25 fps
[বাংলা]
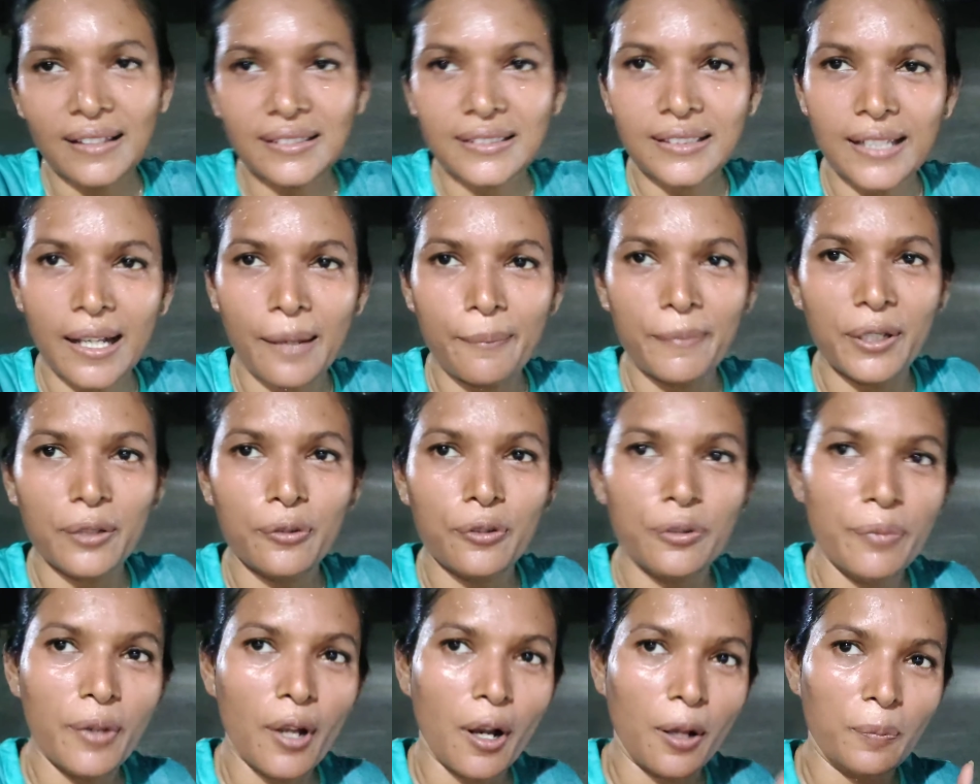আজকে আমি
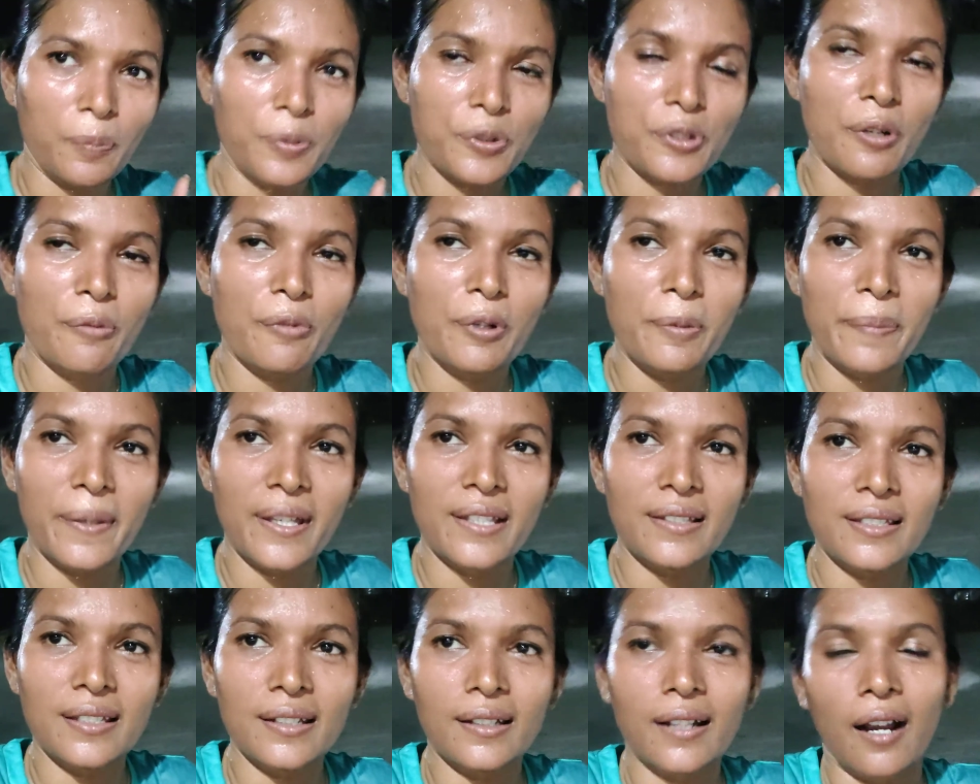খুবই অল্প সময়
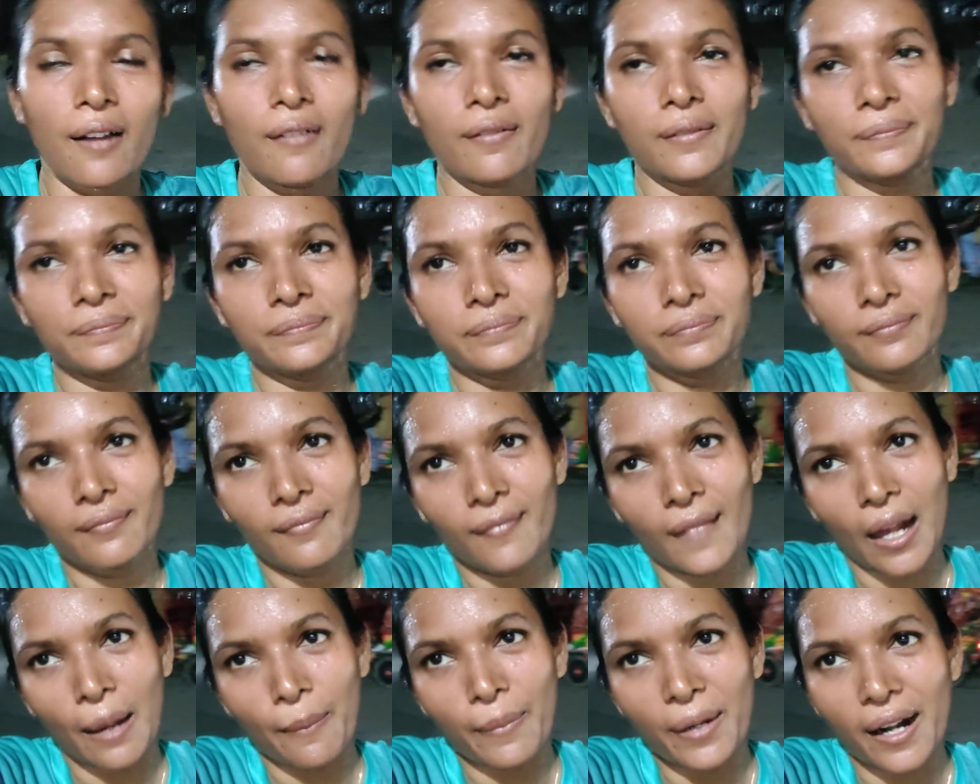পেয়েছি কারণ
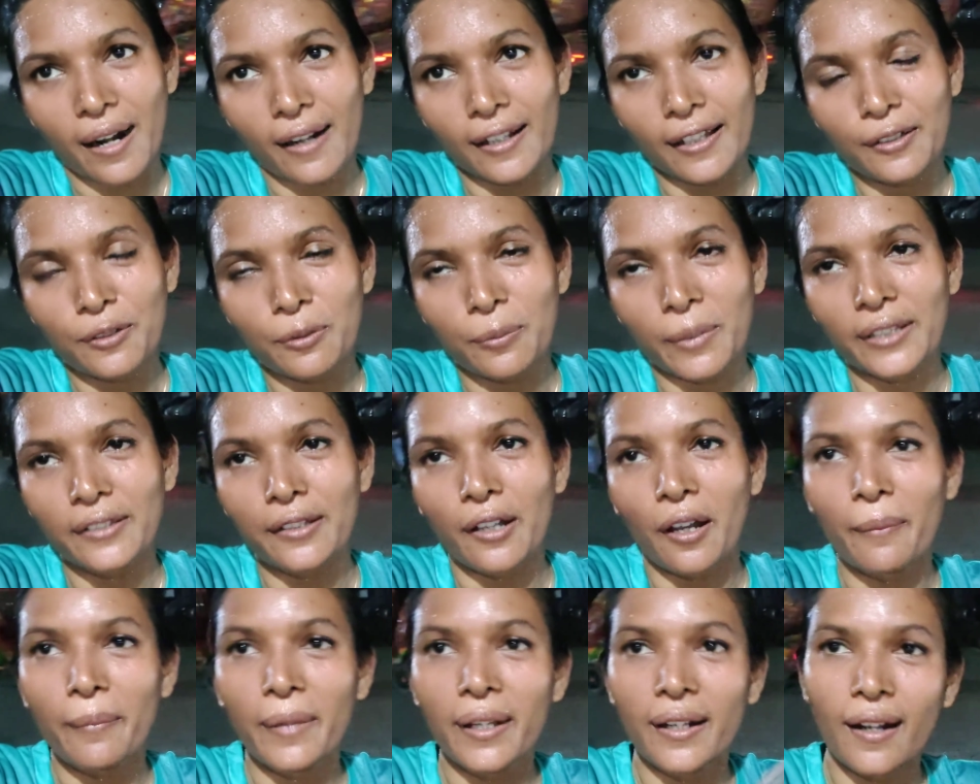আবার আর্লি
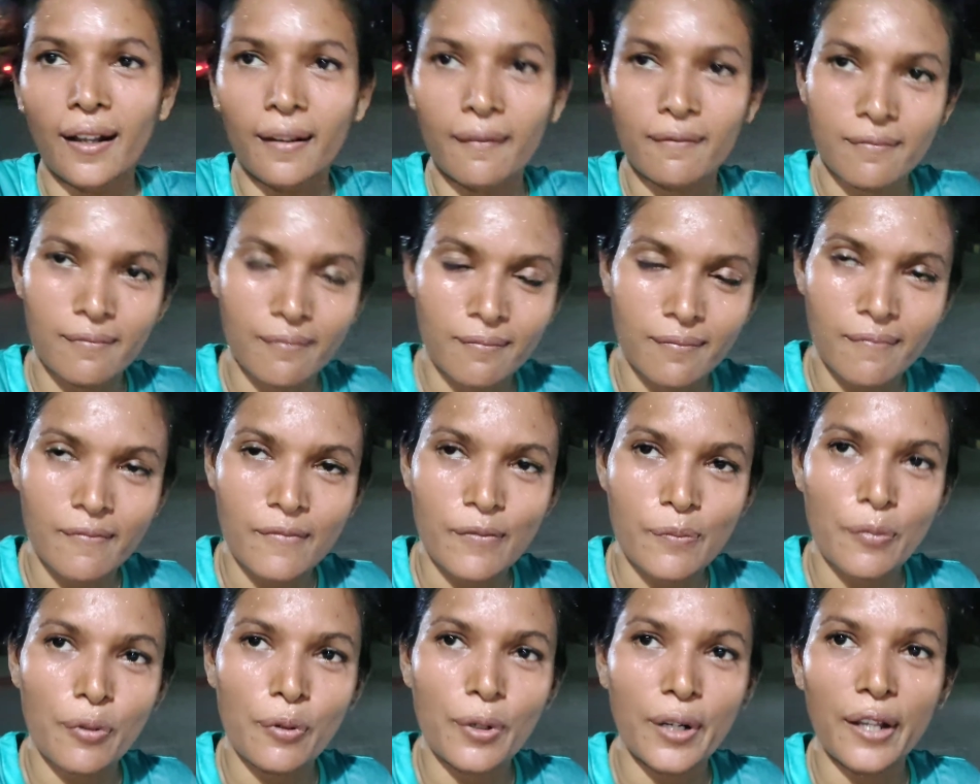ঘুমাতে হবে এটা
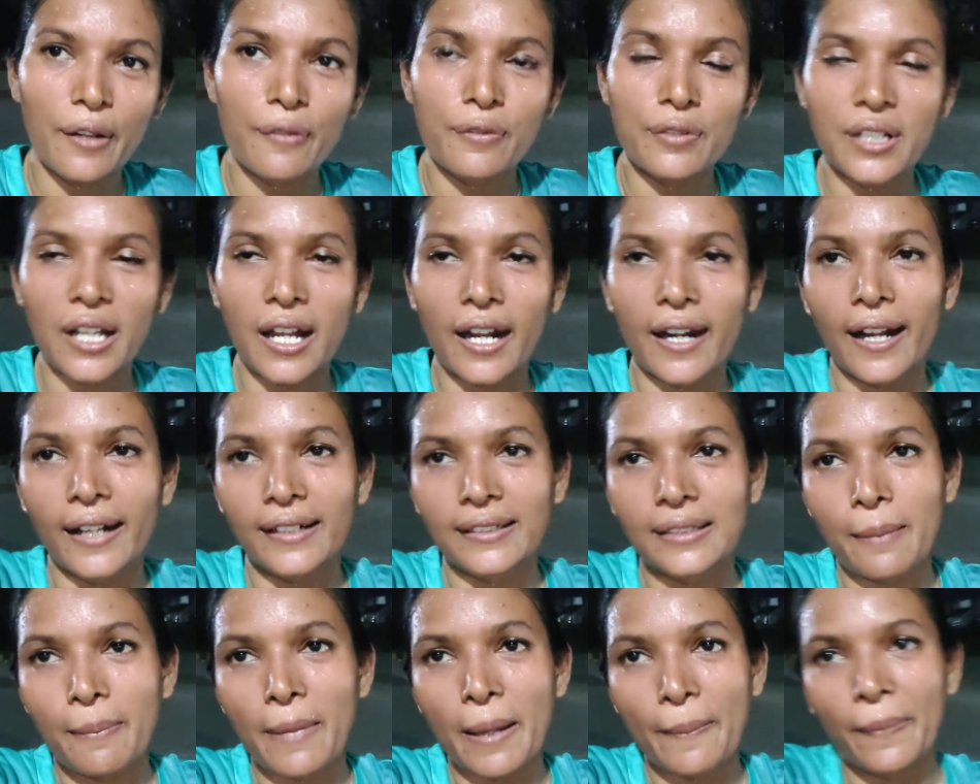ভোরে ওঠার
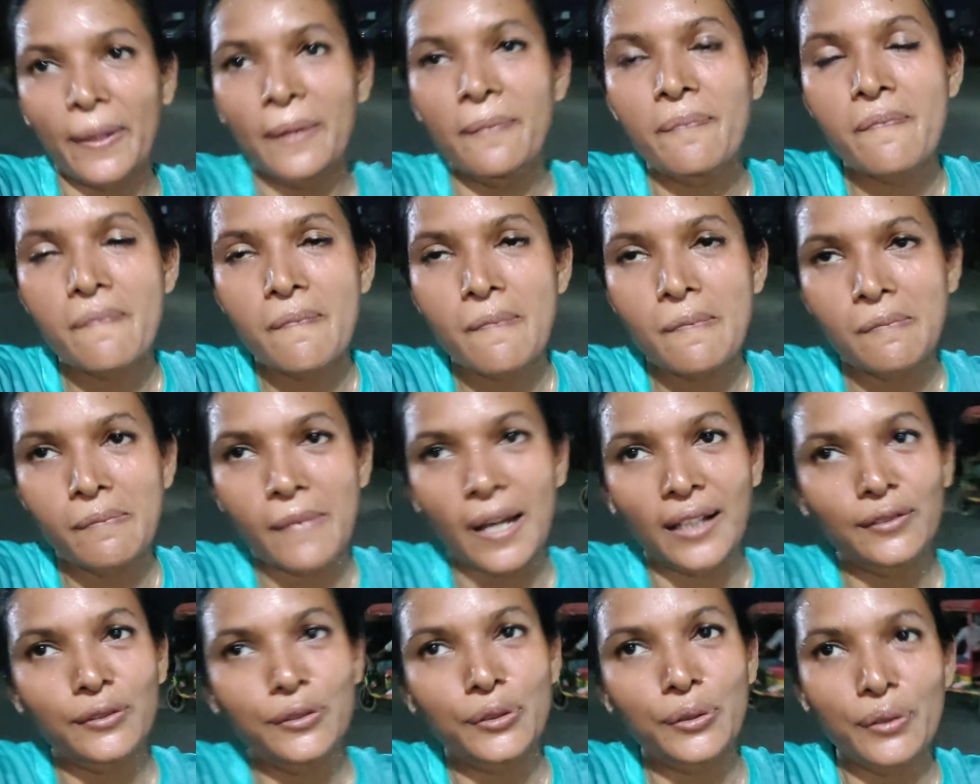একটা ব্যাপার
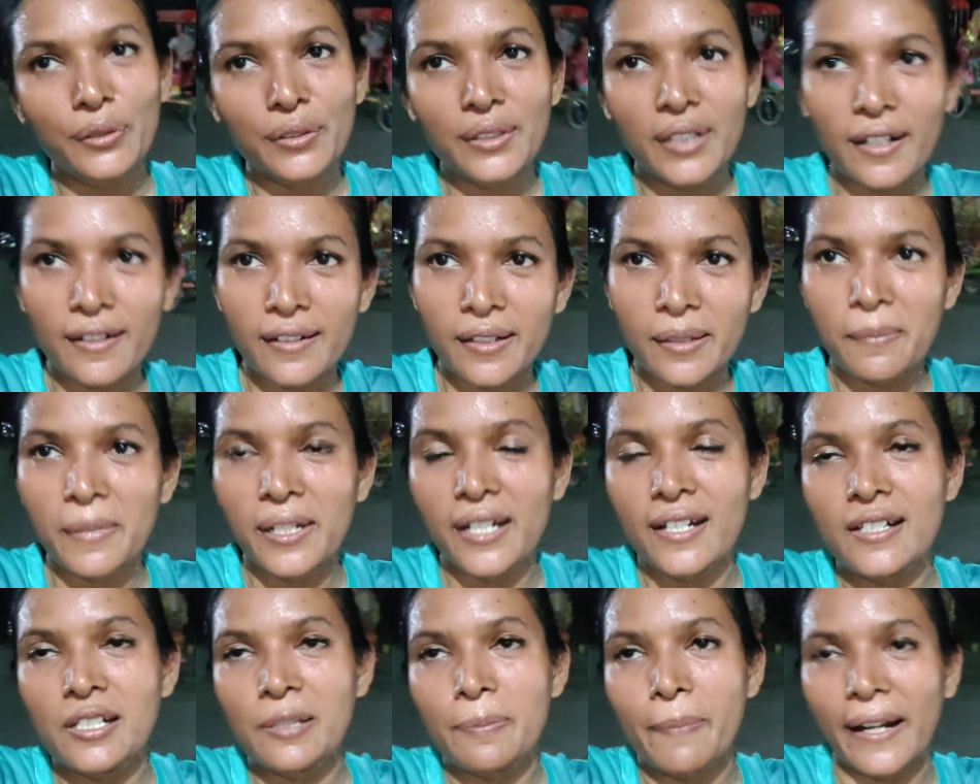মাত্র থার্টি
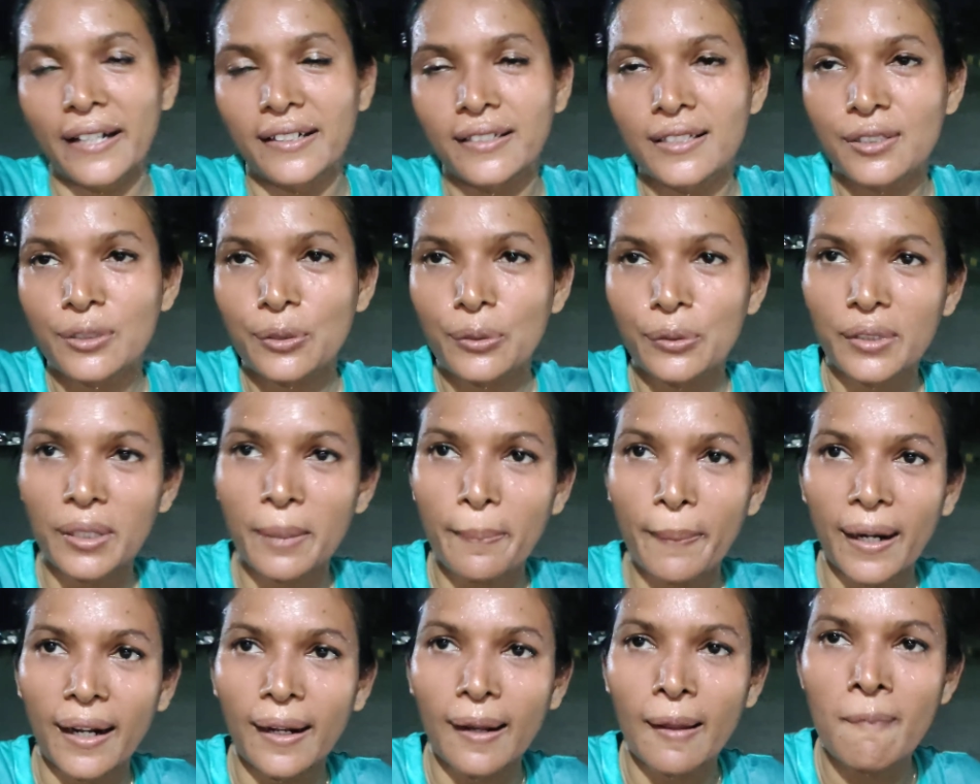মিনিটস প্র্যাকটিস
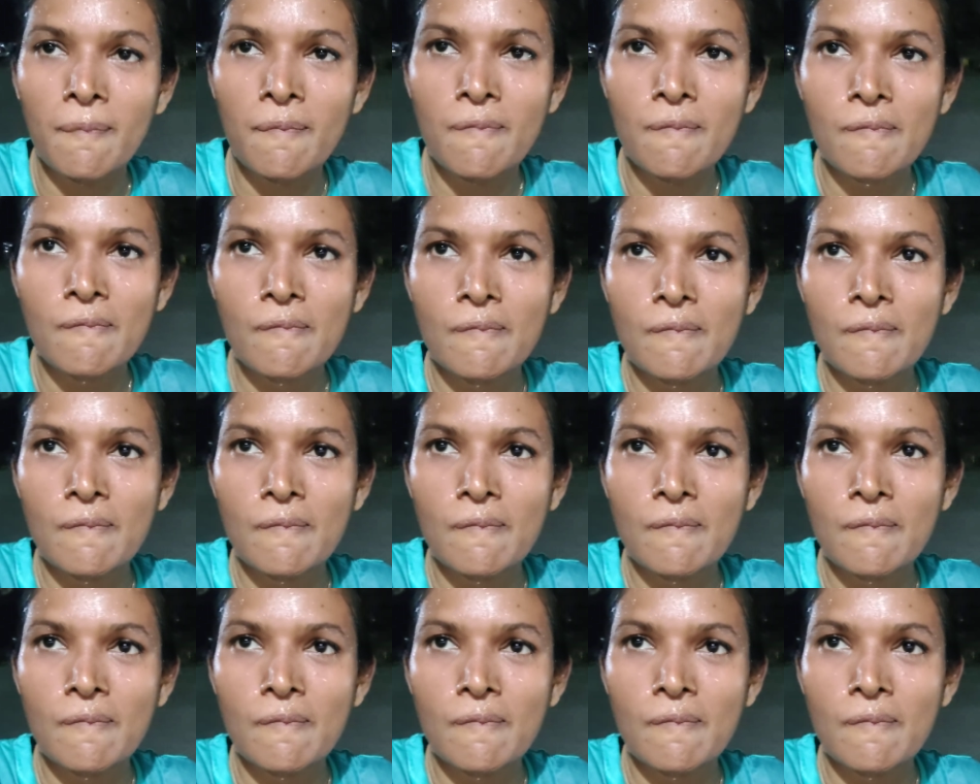করতে পারলাম